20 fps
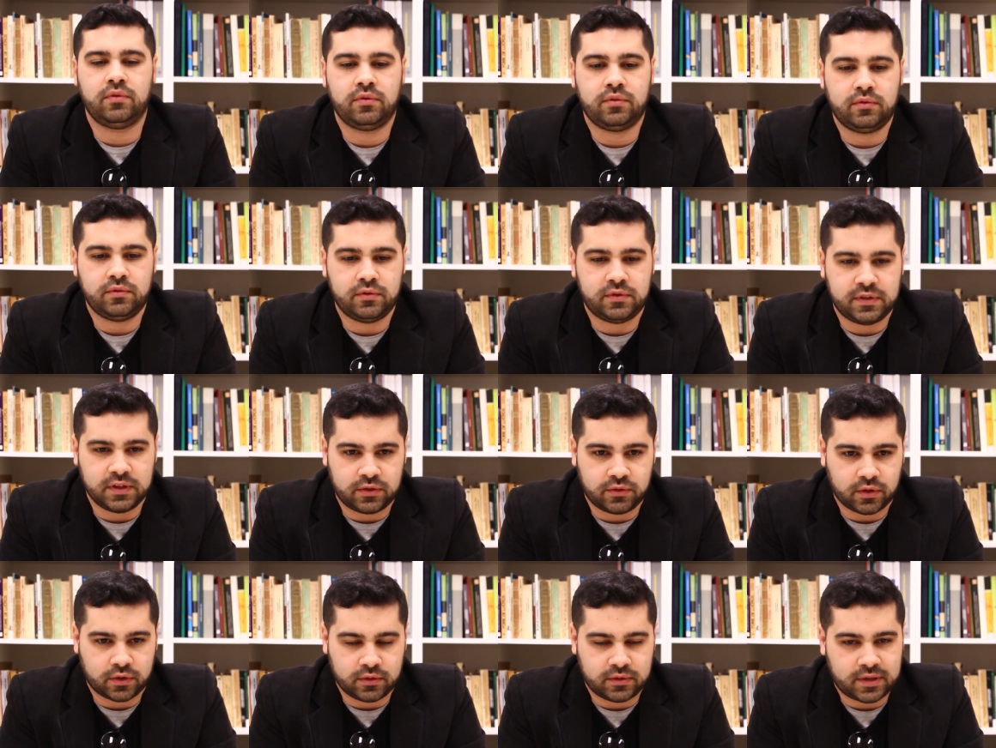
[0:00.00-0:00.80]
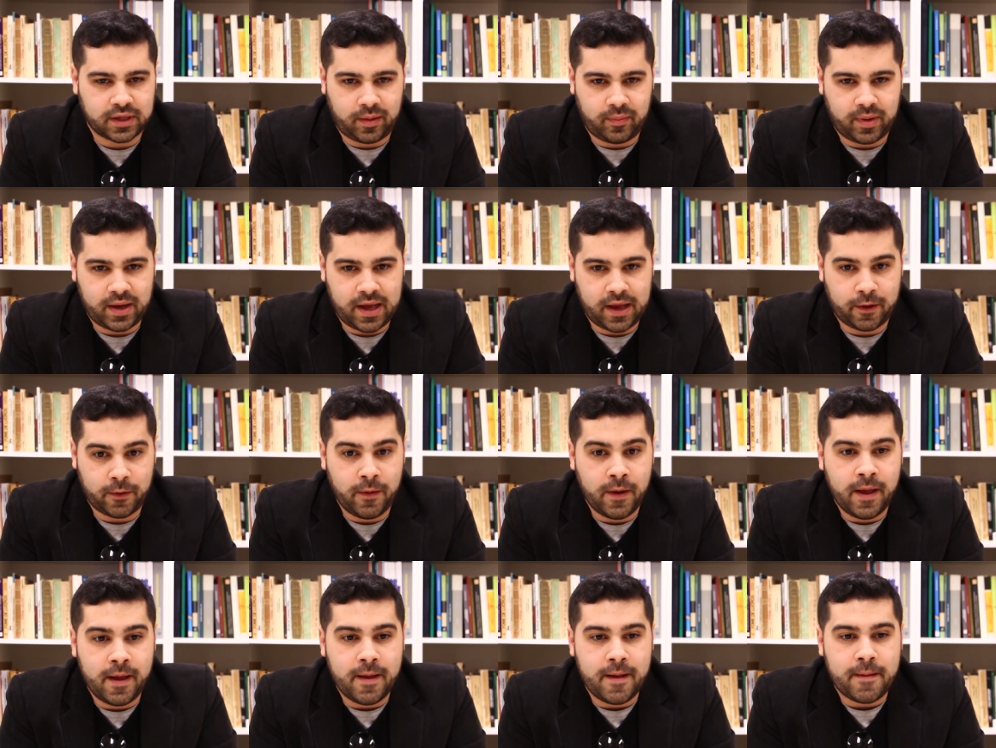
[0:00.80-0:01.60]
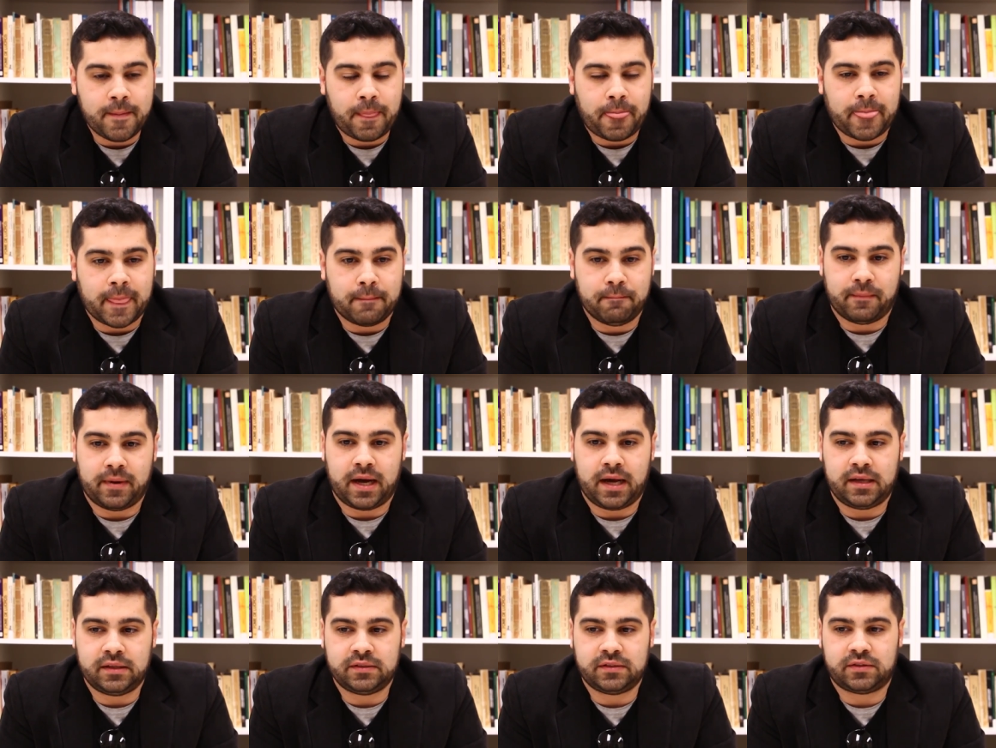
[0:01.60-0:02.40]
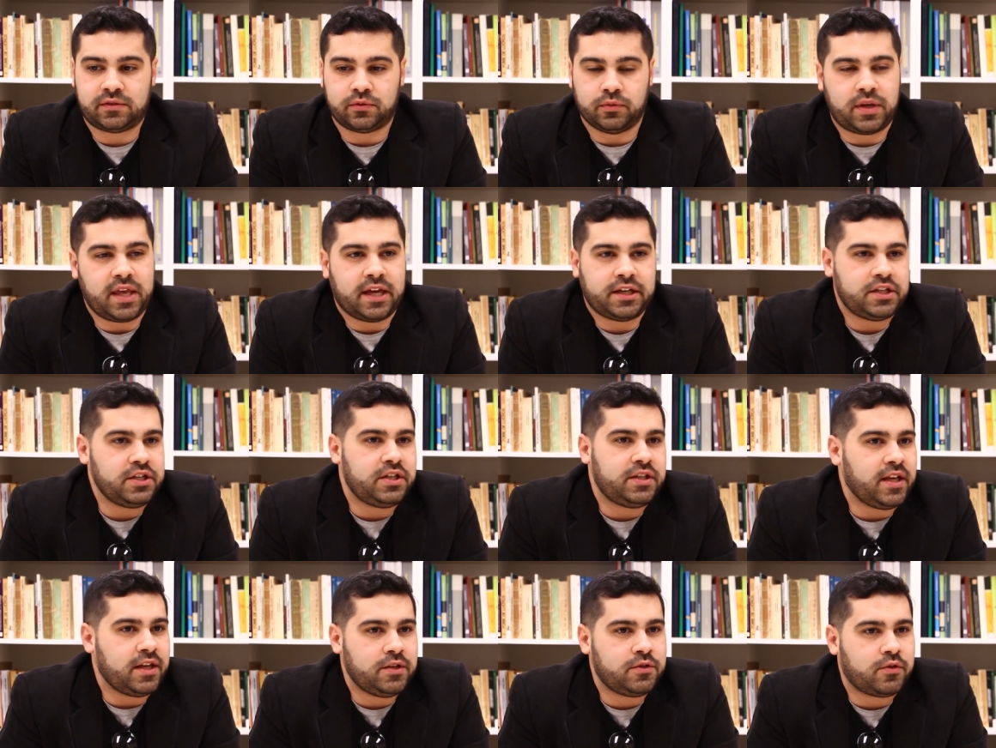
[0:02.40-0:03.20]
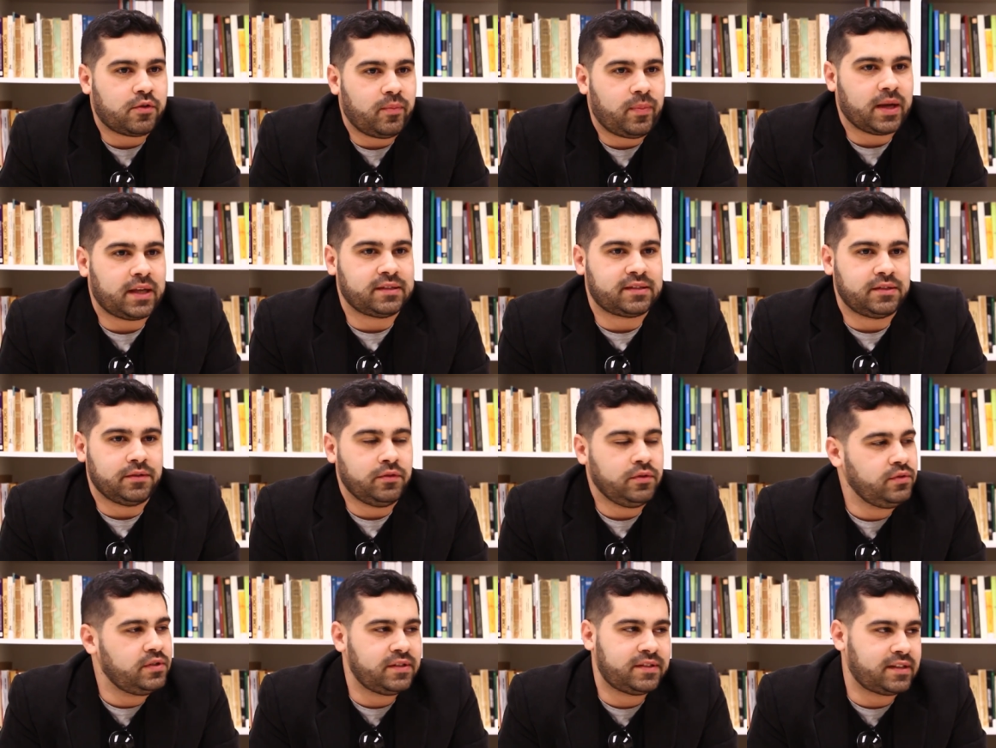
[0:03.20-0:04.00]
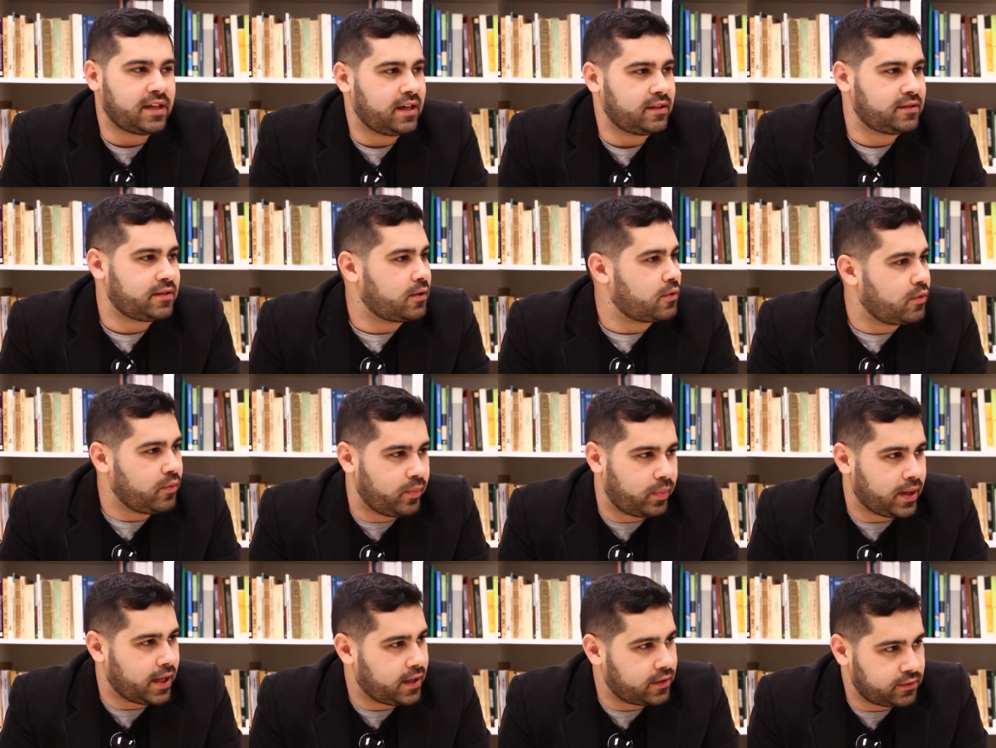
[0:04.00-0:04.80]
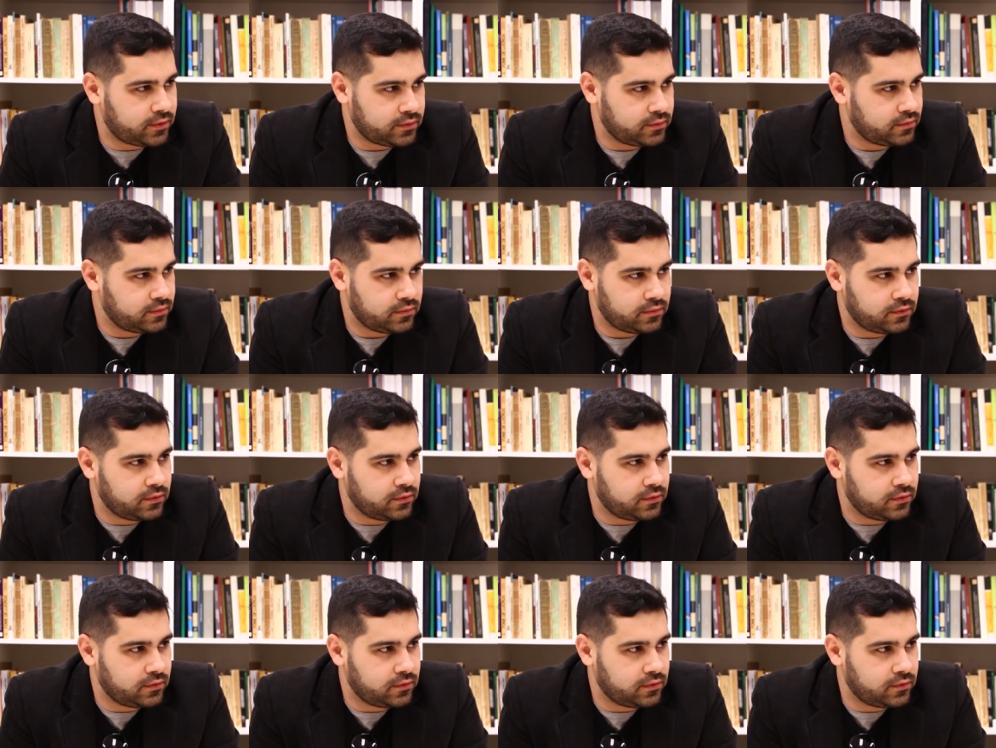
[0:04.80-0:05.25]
do setor do trabalho, mas o que a gente tem de comparação é um desastre completo. O